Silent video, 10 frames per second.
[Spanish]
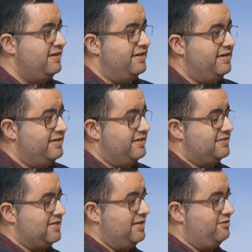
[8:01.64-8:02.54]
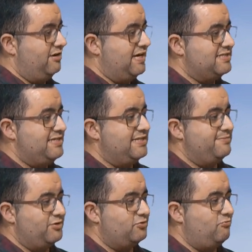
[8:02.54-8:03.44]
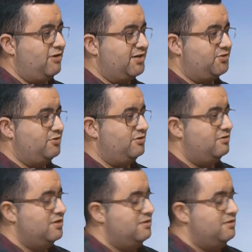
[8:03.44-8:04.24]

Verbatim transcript: eh, saliendo a las 7 menos cuarto,